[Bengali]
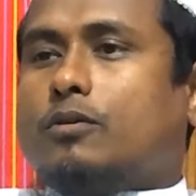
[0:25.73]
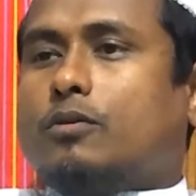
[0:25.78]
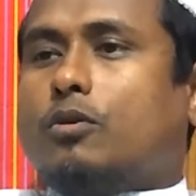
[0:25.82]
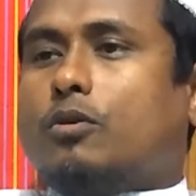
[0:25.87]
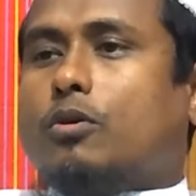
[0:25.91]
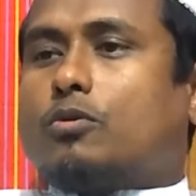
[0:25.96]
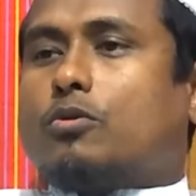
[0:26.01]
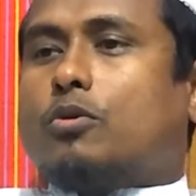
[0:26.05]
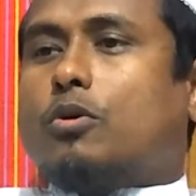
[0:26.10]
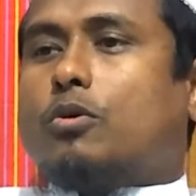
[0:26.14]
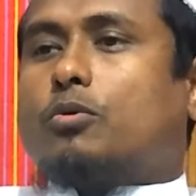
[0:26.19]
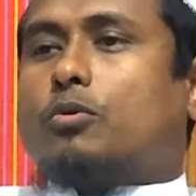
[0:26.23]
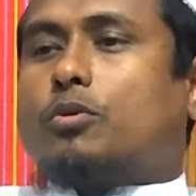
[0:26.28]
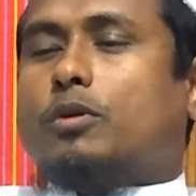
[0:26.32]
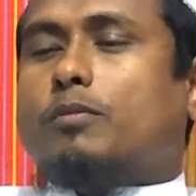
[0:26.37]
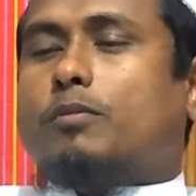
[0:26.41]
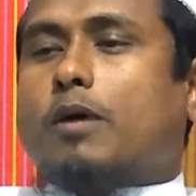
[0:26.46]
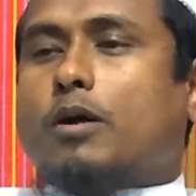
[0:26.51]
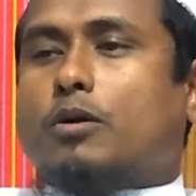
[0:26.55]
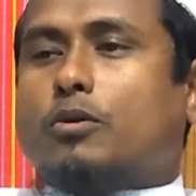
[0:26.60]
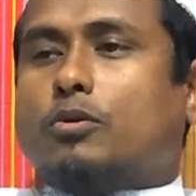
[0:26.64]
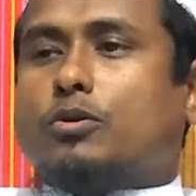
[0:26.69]
লক্ষ কোটি
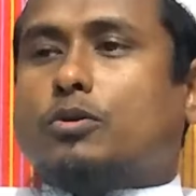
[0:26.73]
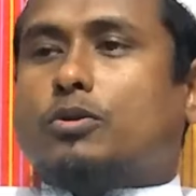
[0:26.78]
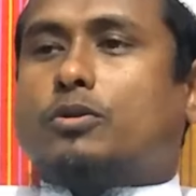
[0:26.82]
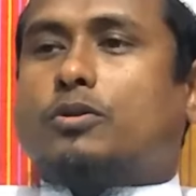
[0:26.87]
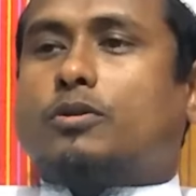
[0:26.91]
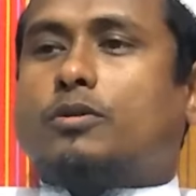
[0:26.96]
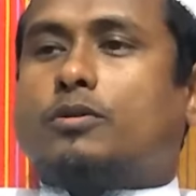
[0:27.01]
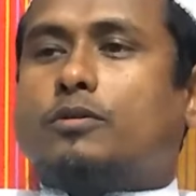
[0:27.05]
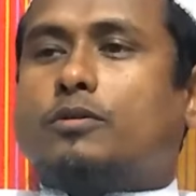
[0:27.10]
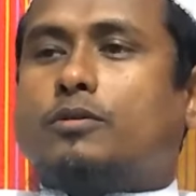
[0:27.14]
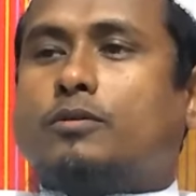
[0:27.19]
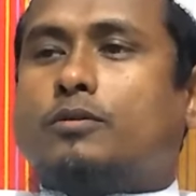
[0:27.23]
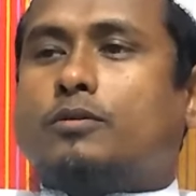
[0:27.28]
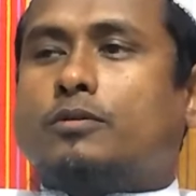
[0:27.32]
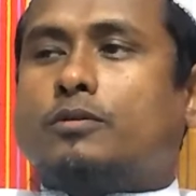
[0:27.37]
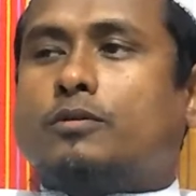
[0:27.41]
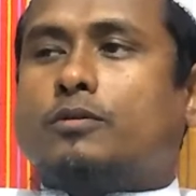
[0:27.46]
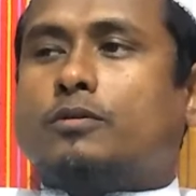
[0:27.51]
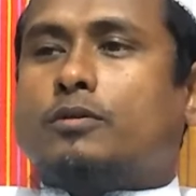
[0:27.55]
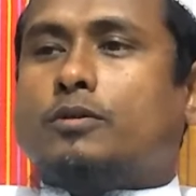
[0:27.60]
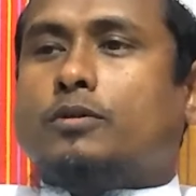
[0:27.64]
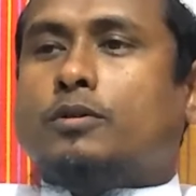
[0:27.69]
মানুষ
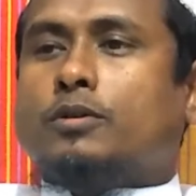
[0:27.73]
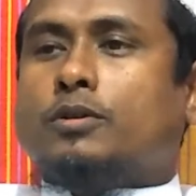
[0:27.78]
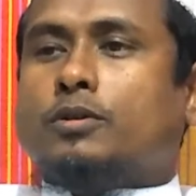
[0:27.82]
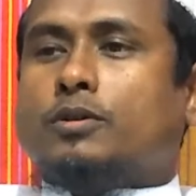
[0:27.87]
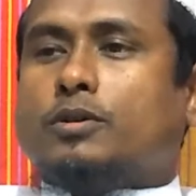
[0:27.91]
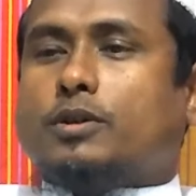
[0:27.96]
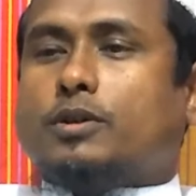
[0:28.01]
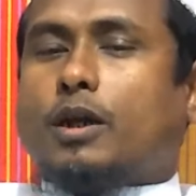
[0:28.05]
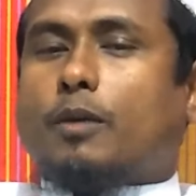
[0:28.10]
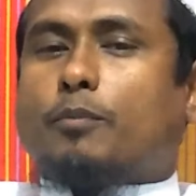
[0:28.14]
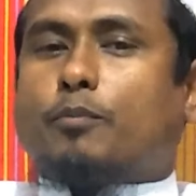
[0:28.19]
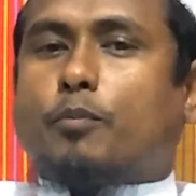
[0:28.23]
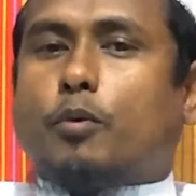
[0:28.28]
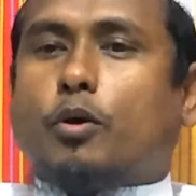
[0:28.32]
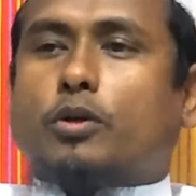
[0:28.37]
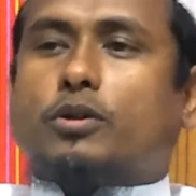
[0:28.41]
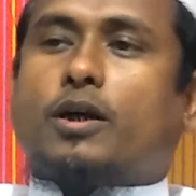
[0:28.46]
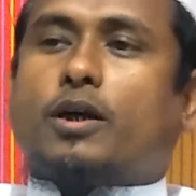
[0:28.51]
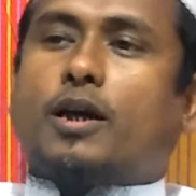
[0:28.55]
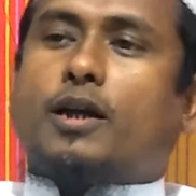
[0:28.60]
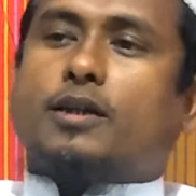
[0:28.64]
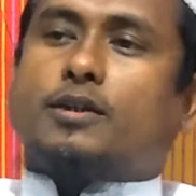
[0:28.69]
যারা
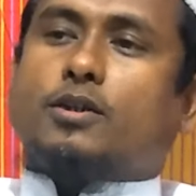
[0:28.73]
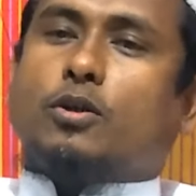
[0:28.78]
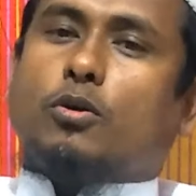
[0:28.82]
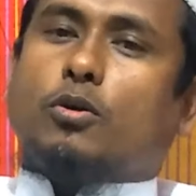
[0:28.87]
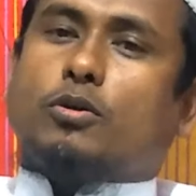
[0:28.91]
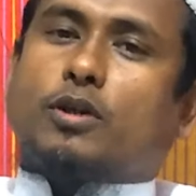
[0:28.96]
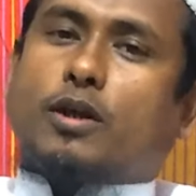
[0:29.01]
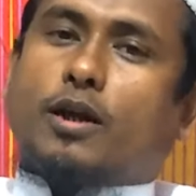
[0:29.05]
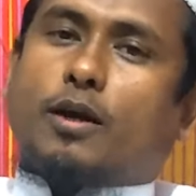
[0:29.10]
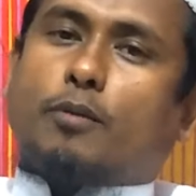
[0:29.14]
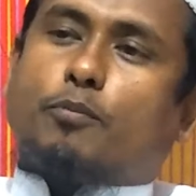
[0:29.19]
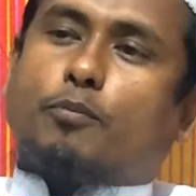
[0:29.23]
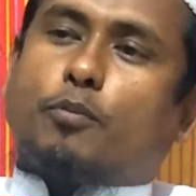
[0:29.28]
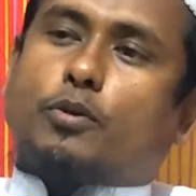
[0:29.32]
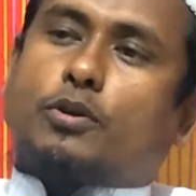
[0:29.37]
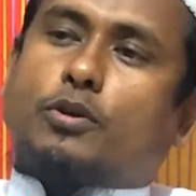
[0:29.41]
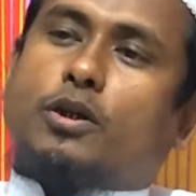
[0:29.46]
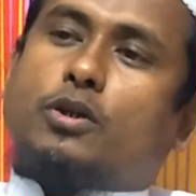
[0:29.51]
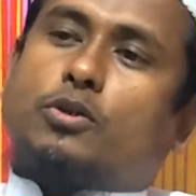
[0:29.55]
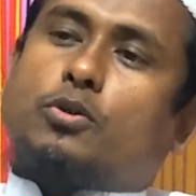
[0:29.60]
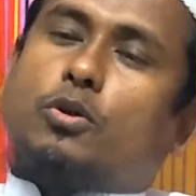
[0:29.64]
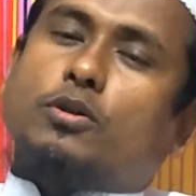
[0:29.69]
পথ হারা ছিল তারা
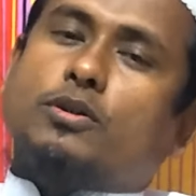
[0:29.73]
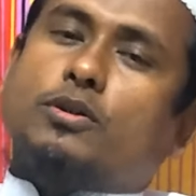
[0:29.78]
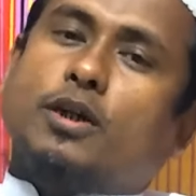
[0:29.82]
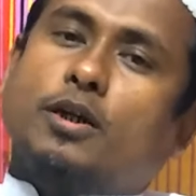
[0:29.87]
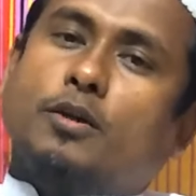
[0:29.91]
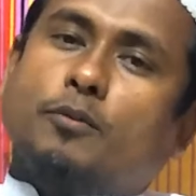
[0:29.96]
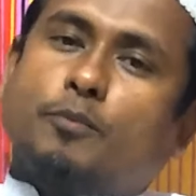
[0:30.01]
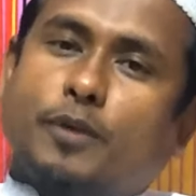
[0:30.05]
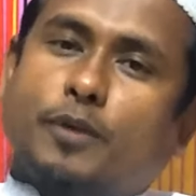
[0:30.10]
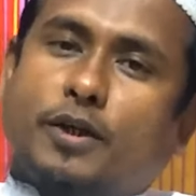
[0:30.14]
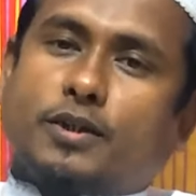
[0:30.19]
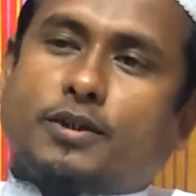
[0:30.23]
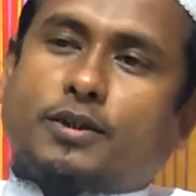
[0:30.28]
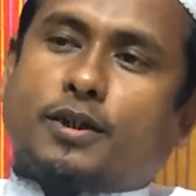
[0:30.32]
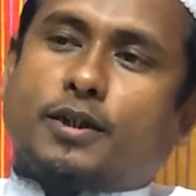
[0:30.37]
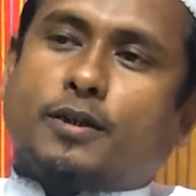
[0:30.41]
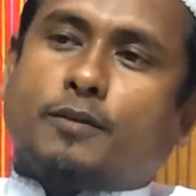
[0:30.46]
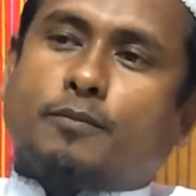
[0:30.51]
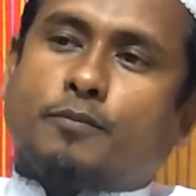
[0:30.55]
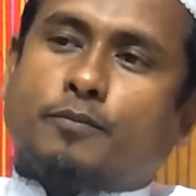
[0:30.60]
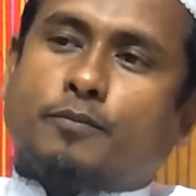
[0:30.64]
পথের সন্ধান পেয়েছে